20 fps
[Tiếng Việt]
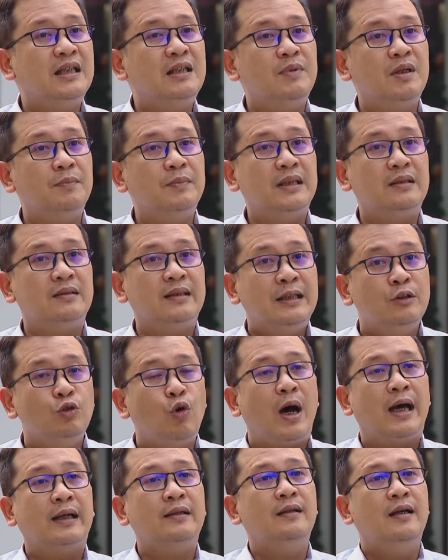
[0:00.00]
khi mà mình tính
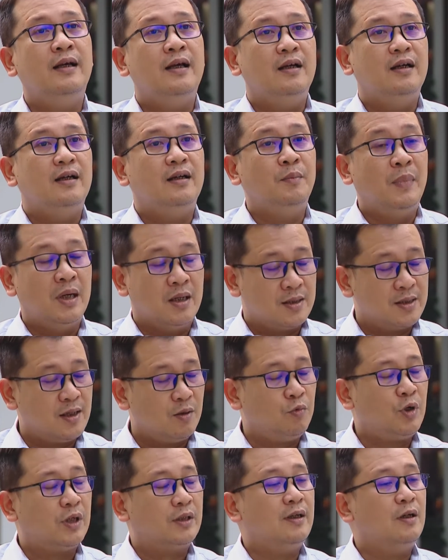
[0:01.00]
toán mở
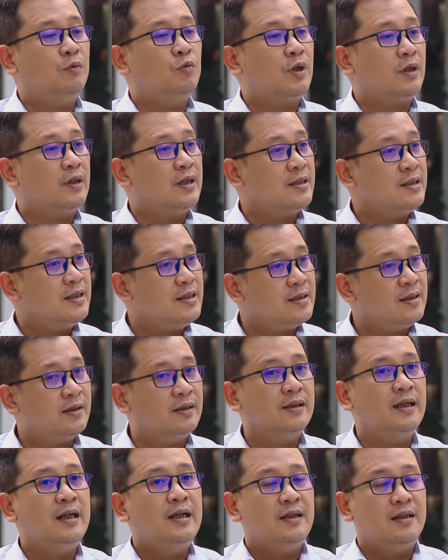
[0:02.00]
rộng hoạt động hoặc là di
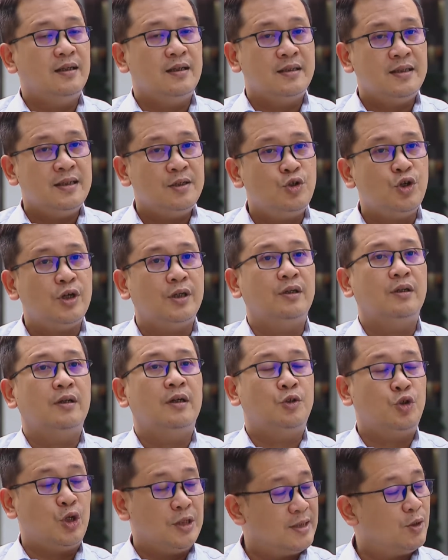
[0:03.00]
rời ờ, di chuyển
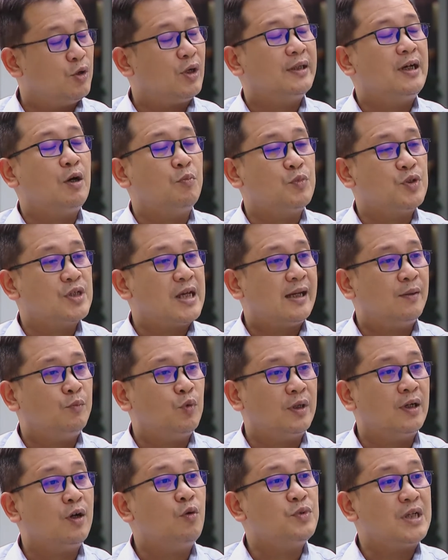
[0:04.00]
ờ, chuyển dịch hoạt động
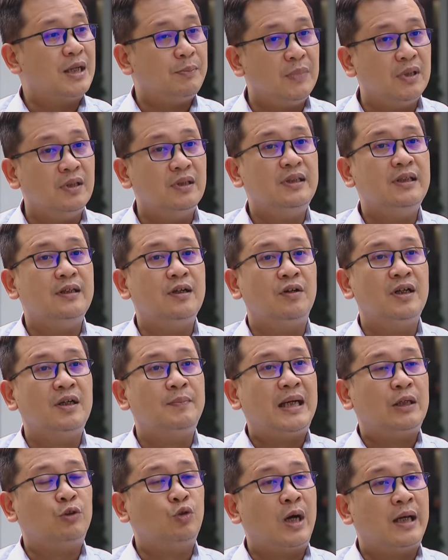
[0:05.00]
sang một cái không gian mới thì đó
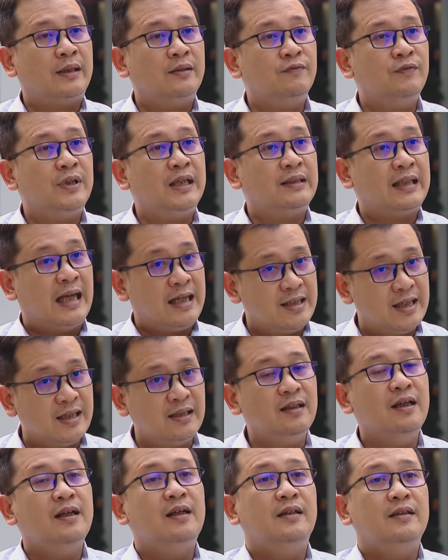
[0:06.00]
là bài toán về tài
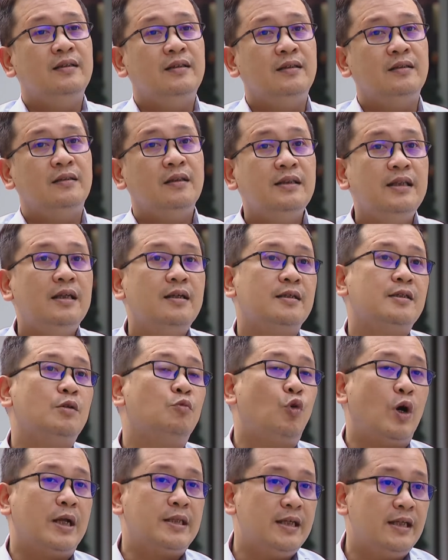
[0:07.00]
chính thì tất nhiên là
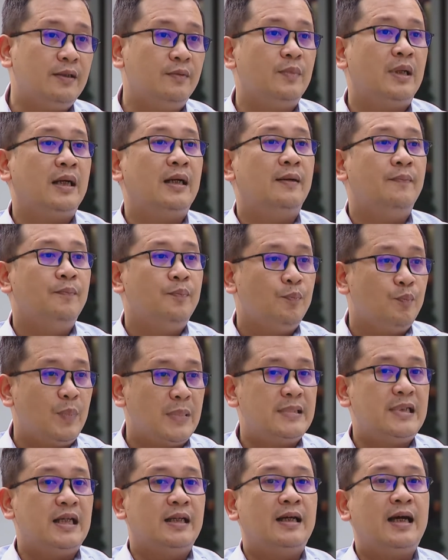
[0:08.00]
trong quá trình mà
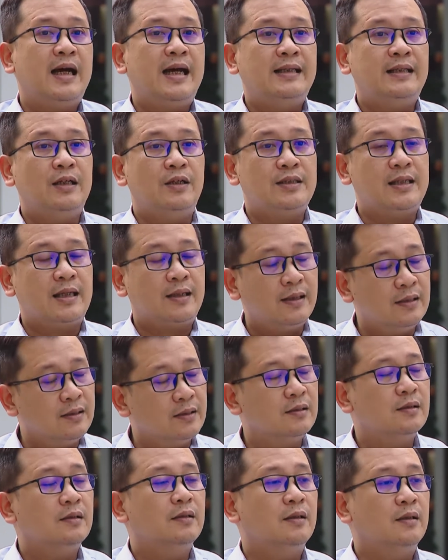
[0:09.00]
mà triển khai thì sẽ
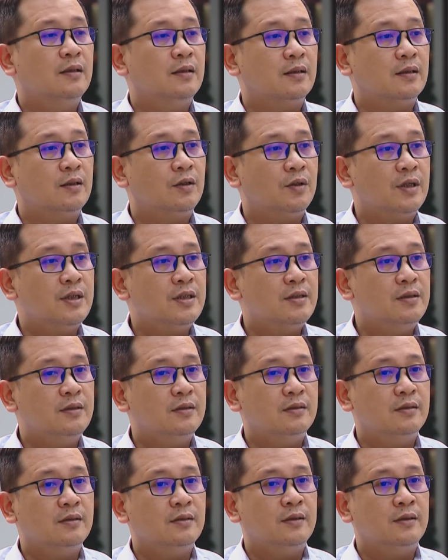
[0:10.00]
cần ờ, có cái sự